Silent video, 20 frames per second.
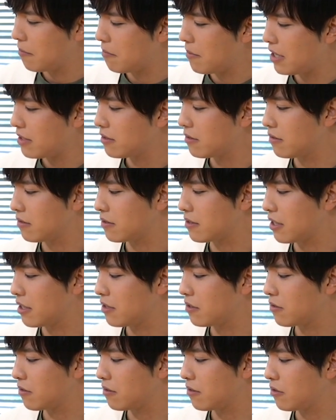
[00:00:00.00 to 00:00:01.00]
まず最
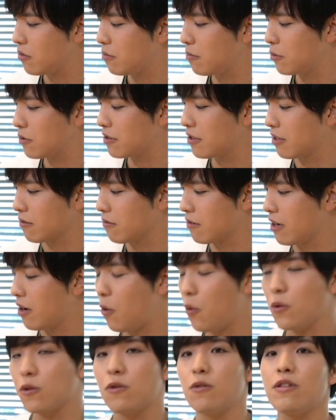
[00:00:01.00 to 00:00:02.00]
初に思ったのが
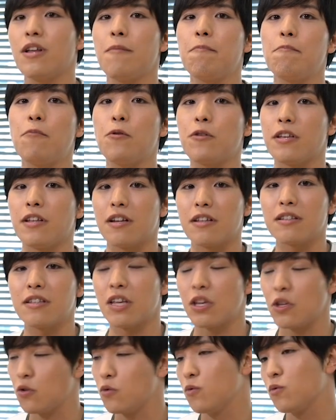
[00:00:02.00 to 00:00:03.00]
大人っぽいなって
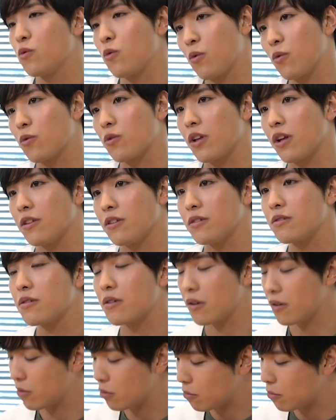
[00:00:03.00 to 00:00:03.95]
いうところなんですけれ